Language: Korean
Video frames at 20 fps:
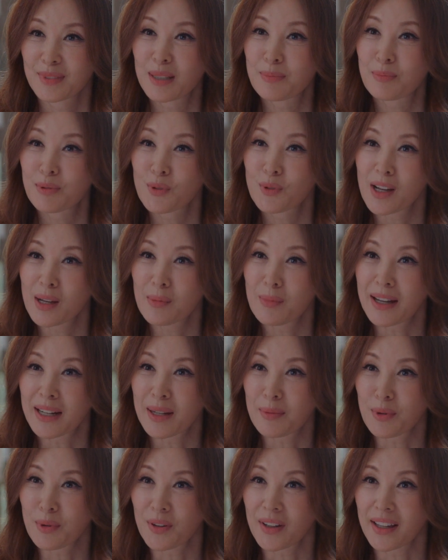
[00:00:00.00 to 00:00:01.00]
이쁜 거야 말해
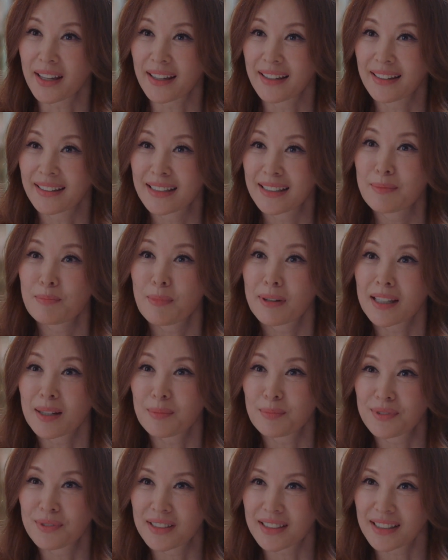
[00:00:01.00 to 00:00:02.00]
뭐해. 입만
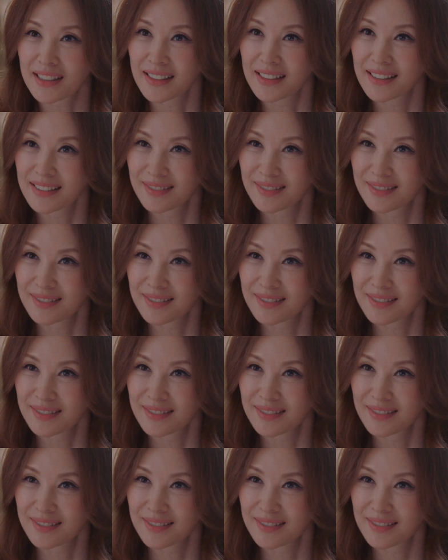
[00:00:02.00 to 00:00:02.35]
아프지.